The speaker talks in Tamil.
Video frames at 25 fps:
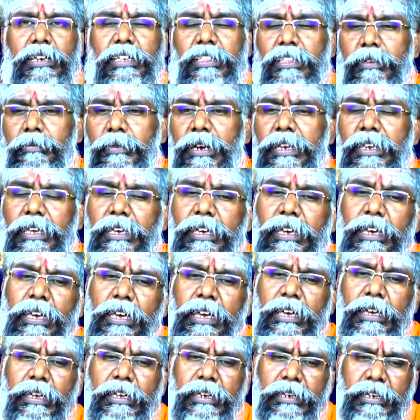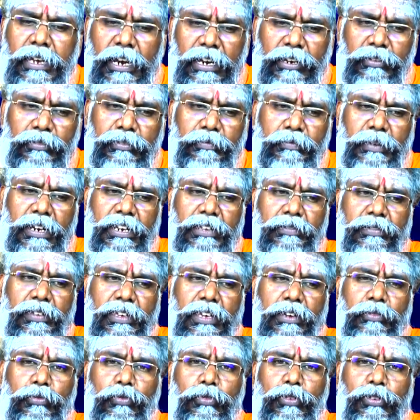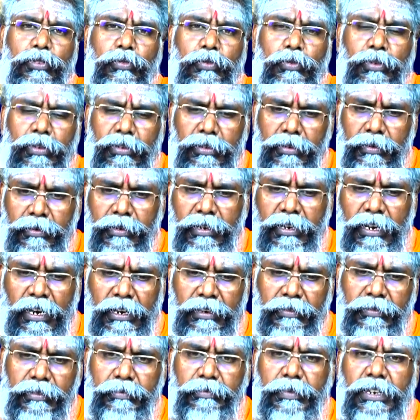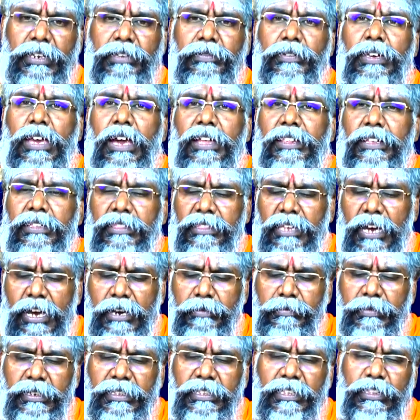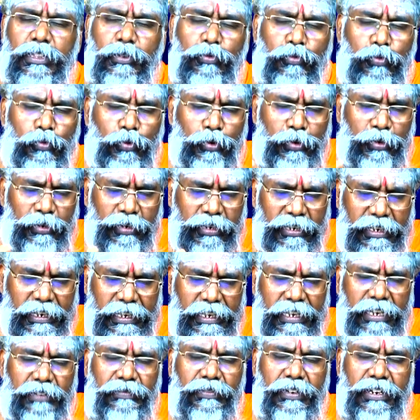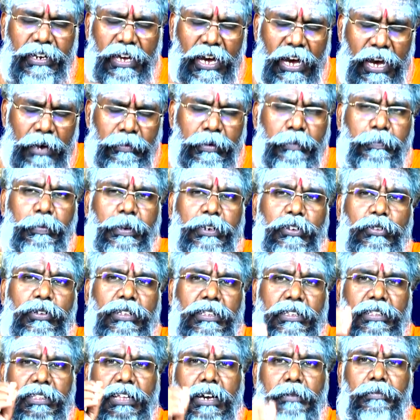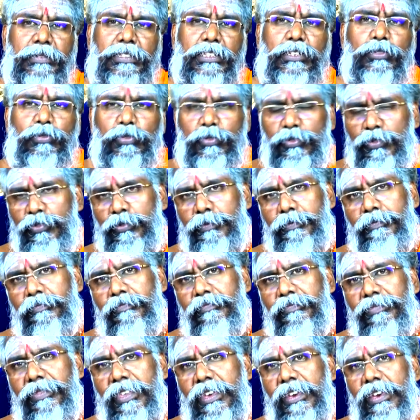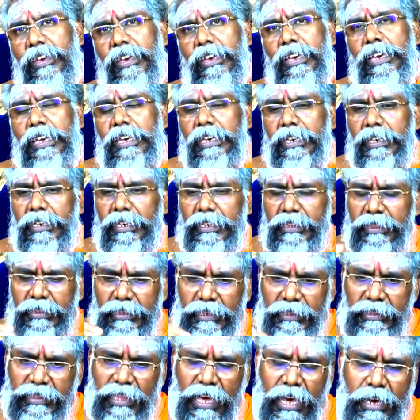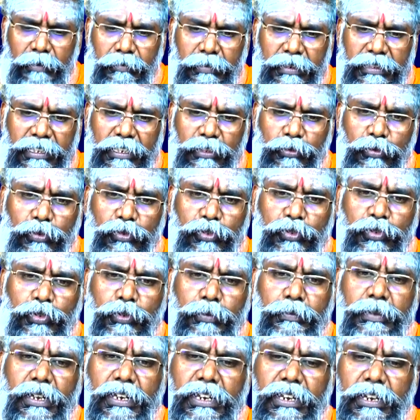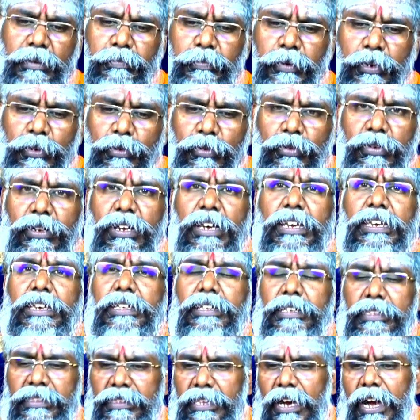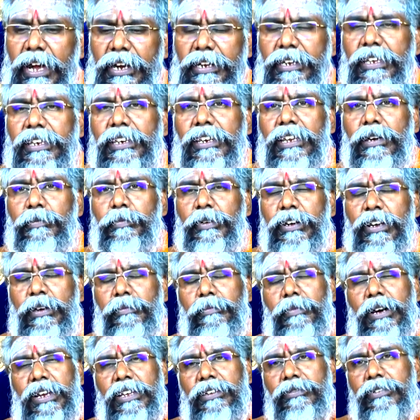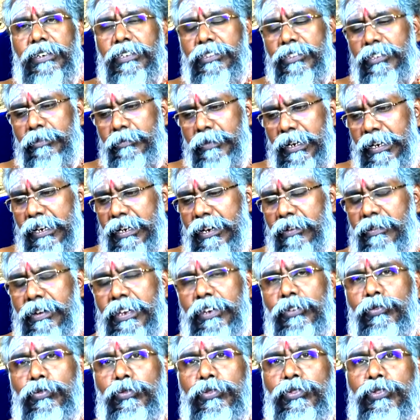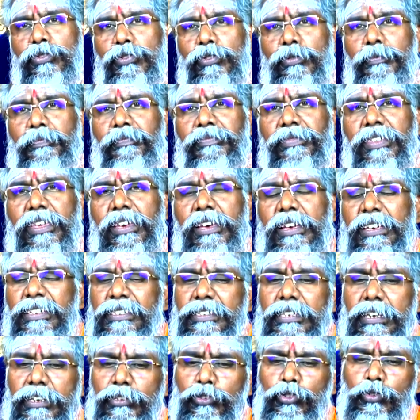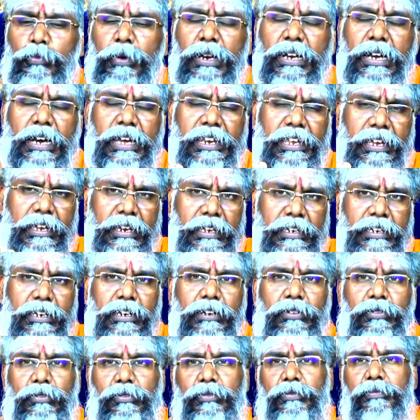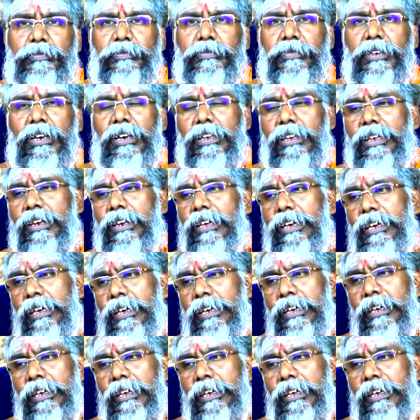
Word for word: இந்த மாதிரி கணவன் மனைவியே ஒரு ஒரு கணவன் மனைவி அந்த தாம்பத்தியத்தை ஒன்றிணைய விடாமல் பண்ணிவிடும் அந்த தாம்பத்திய தோஷம் இந்த தாம்பத்திய தோஷம் என்ன பண்ணுன்னா இதை தாண்டி என்ன பண்ணால் மன வருத்தம் மனக்கவலையை கொடுத்துரும் சில சுபகாரியங்களை கெடுக்கும் அதனால்